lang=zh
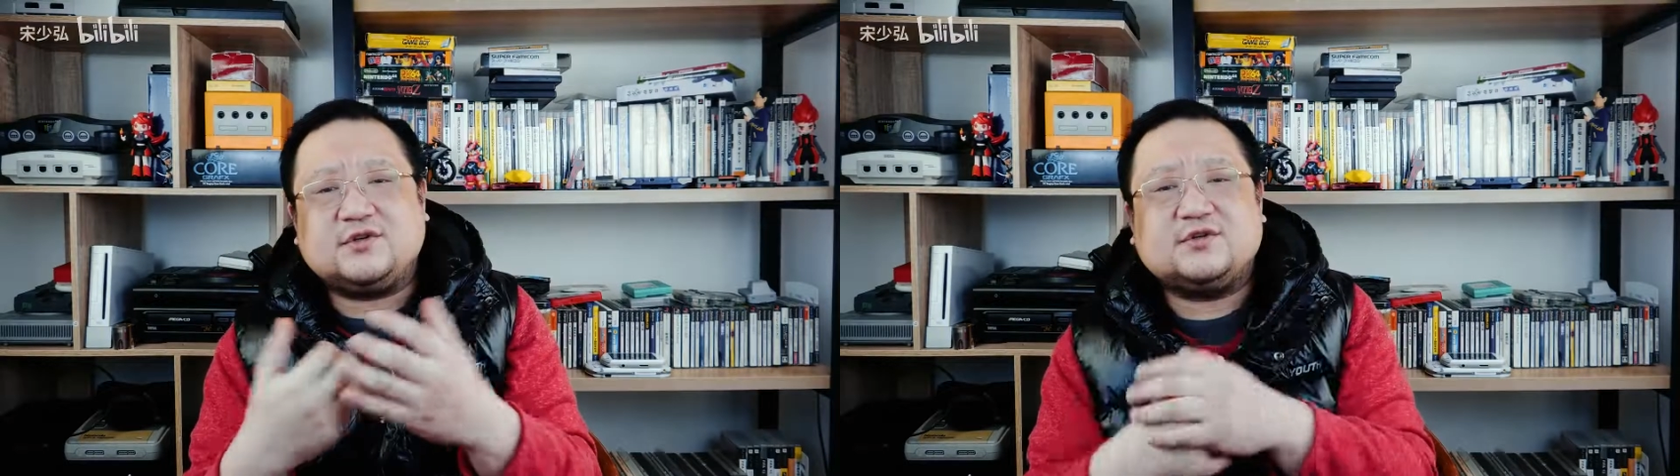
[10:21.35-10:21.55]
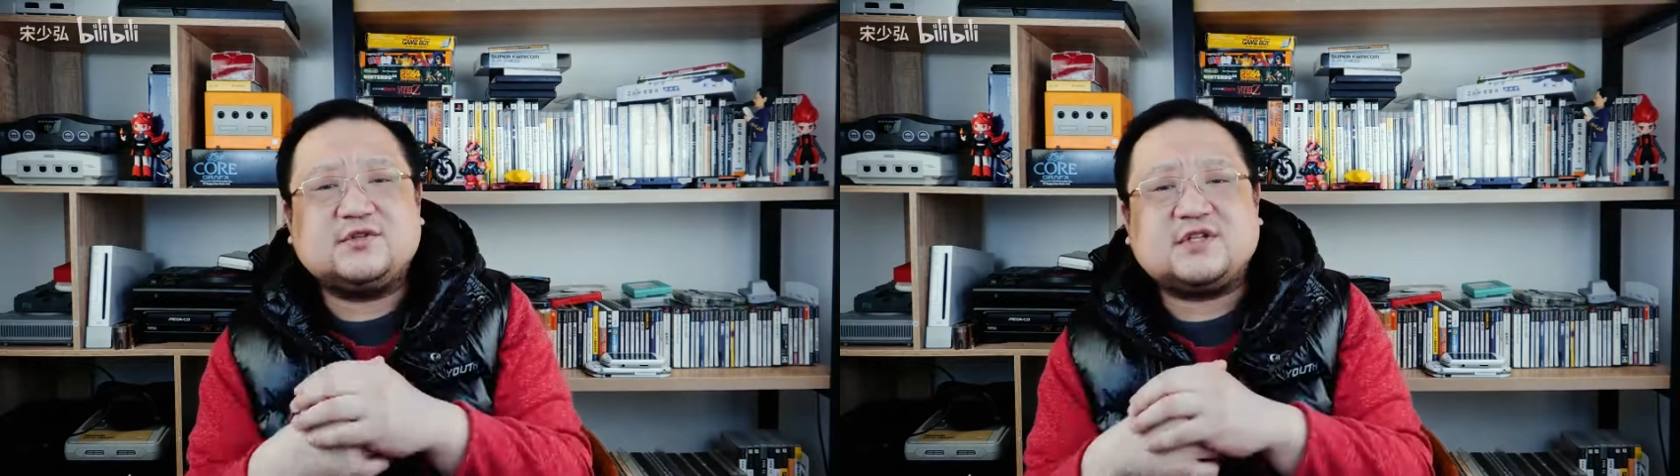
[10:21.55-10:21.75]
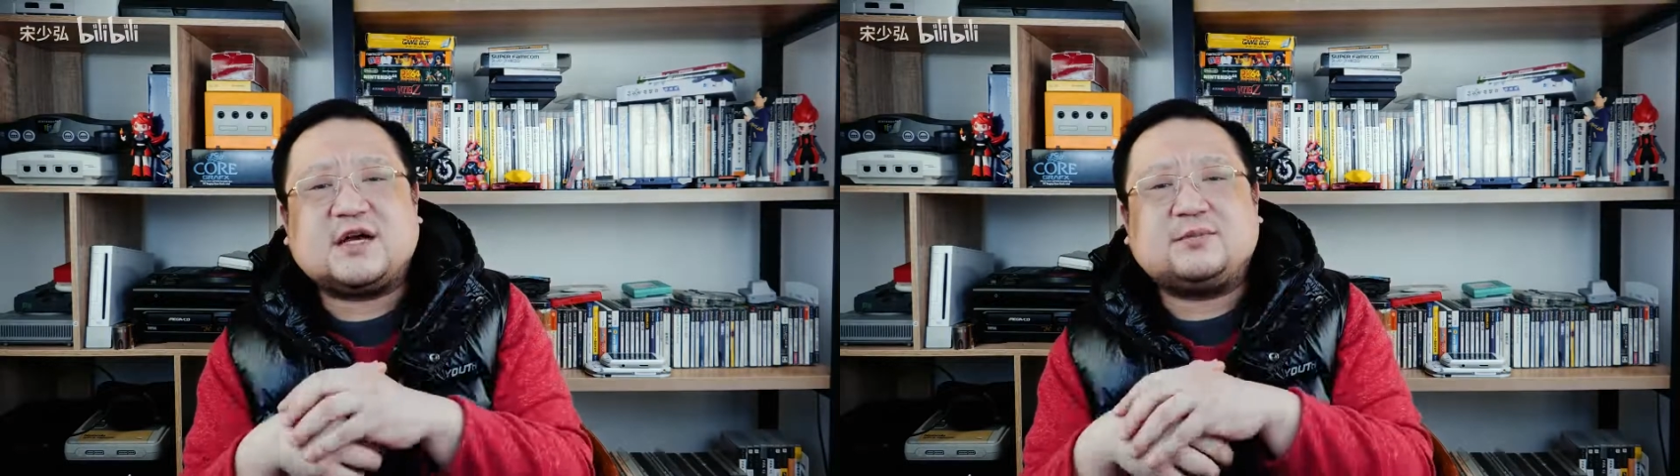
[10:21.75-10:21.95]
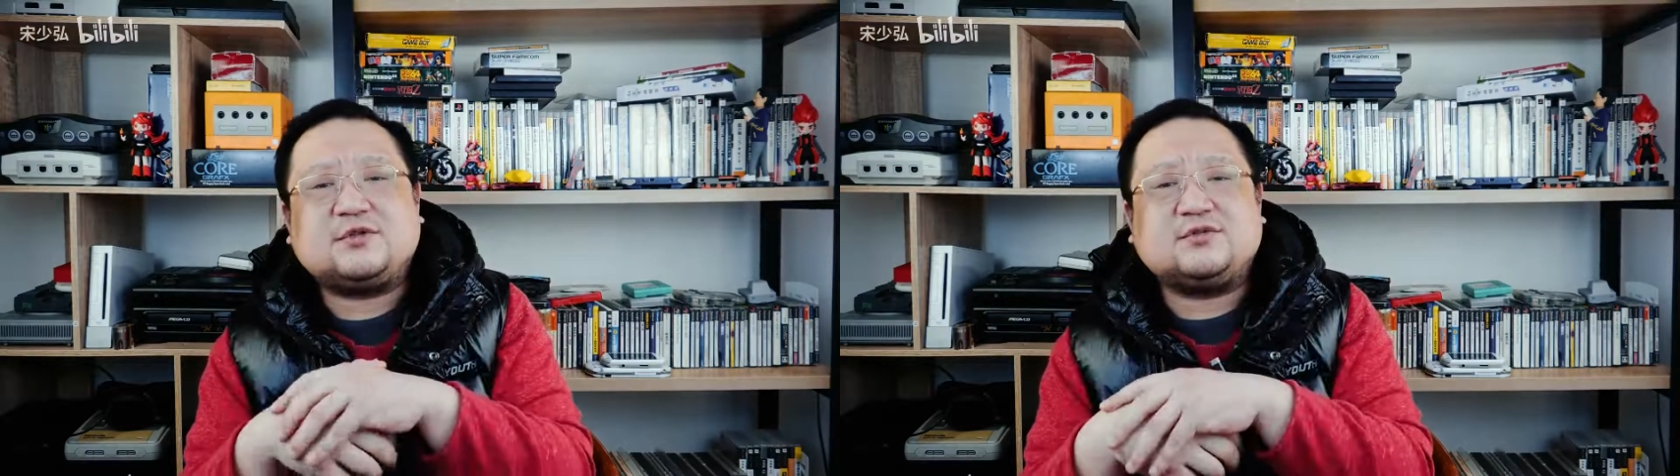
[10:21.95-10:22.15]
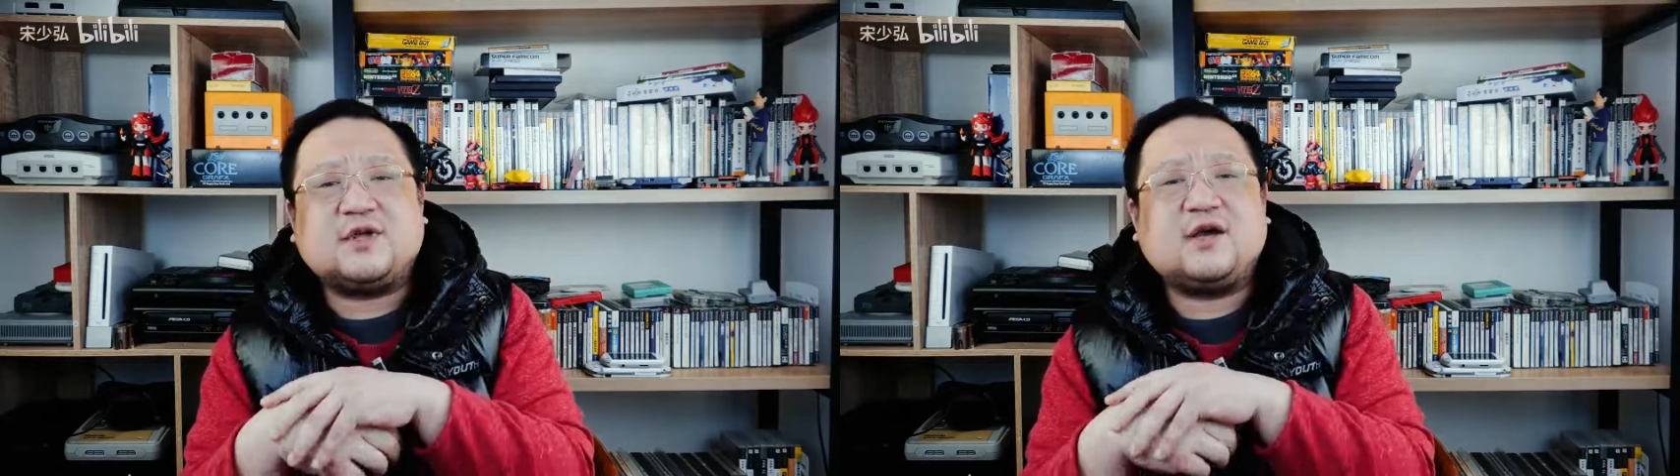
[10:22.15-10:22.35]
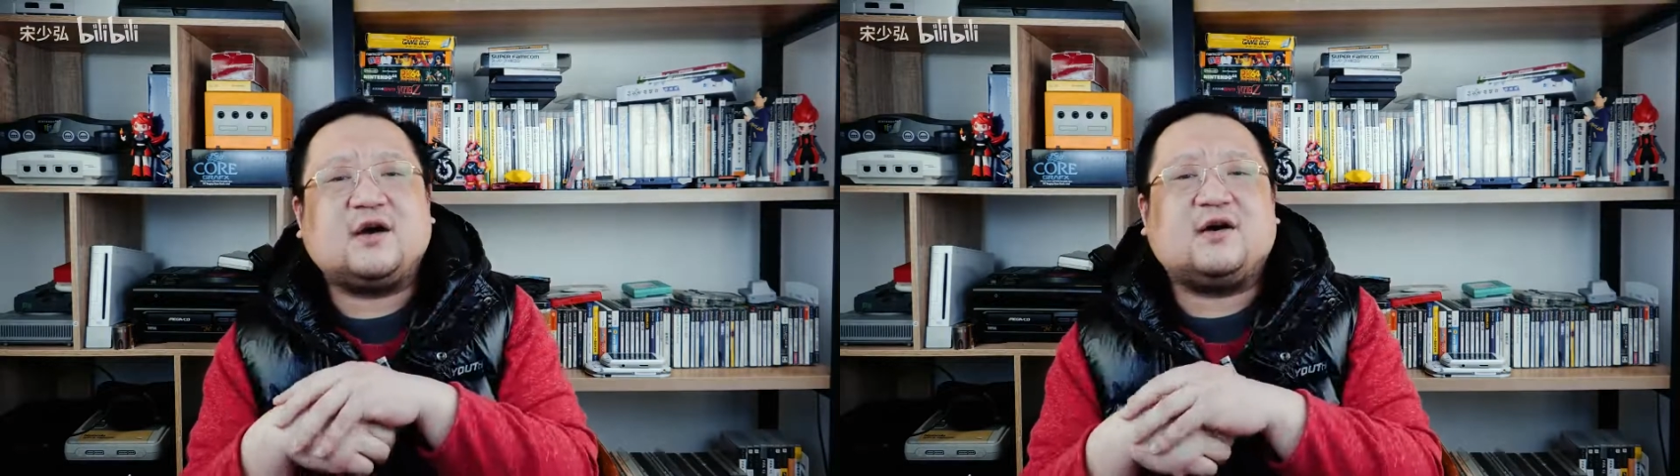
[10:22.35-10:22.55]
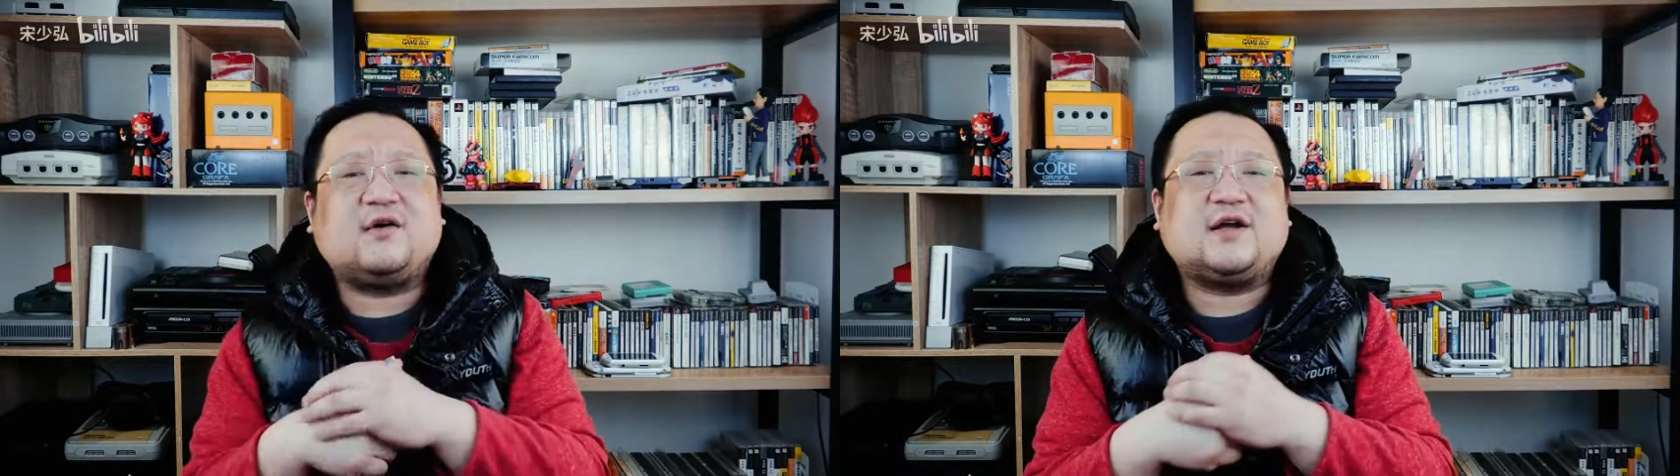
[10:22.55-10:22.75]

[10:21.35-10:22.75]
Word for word: 游戏 UP 主也好，